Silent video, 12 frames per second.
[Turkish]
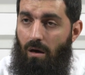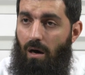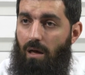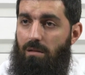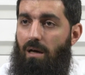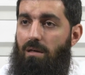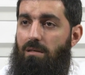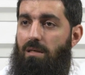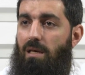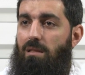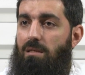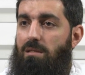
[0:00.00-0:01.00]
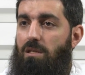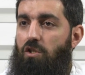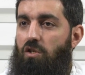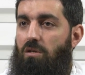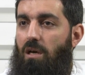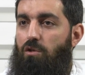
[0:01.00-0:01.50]
Allah'ın kendisi
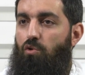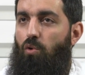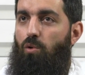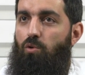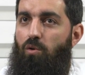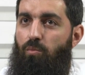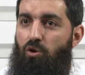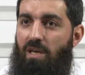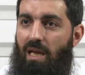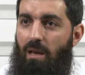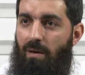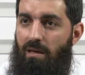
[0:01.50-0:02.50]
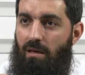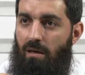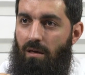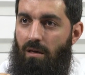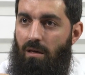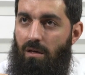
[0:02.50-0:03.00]
için razı olduğu bu kelimeyi
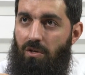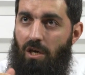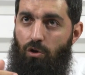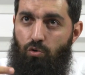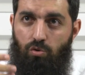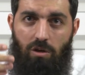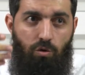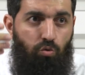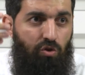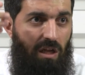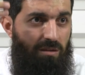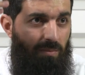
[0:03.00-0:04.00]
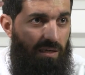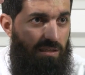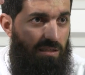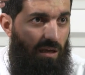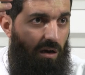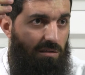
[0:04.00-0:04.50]
yeryüzünde yüceltmek
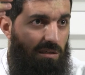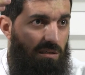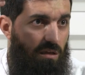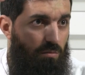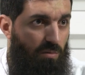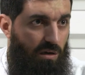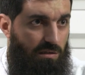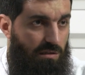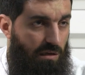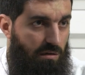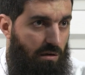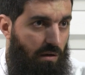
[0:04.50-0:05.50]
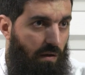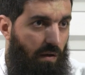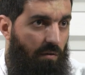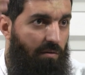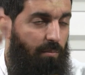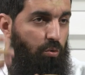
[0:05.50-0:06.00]
ister, aziz kılmak ister
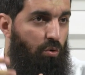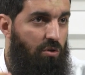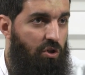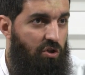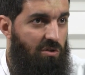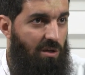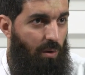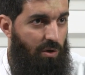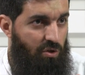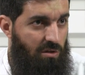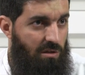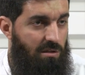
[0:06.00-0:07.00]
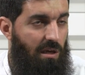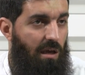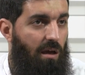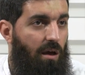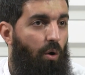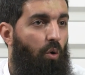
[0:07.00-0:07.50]
ve bunun için savaşır ise
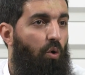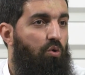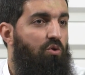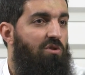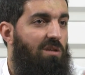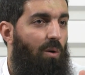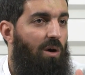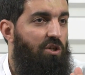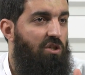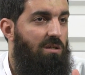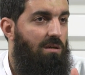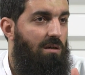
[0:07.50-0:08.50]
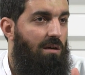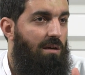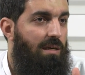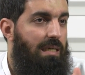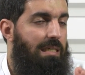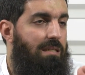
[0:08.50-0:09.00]
onun savaşı
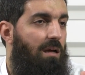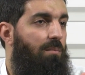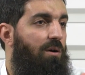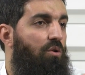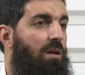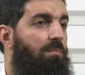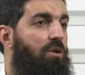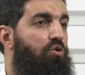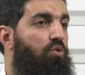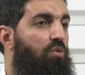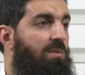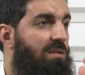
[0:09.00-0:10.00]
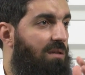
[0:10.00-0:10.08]
İslam'a göre meşru bir